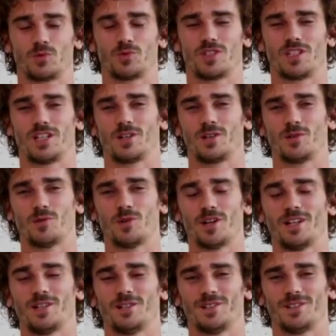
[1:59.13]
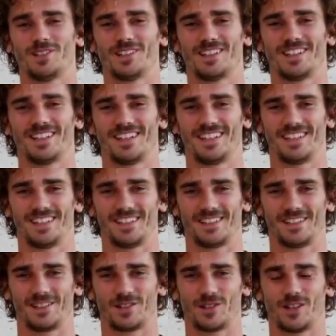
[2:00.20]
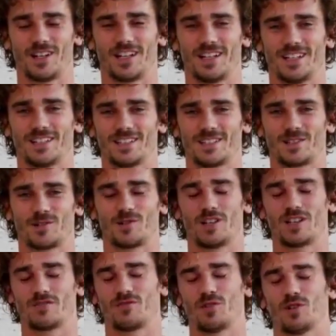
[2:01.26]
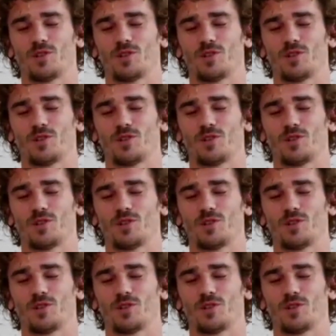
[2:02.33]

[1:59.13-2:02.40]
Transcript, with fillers: un chico bueno eh, con, las, con las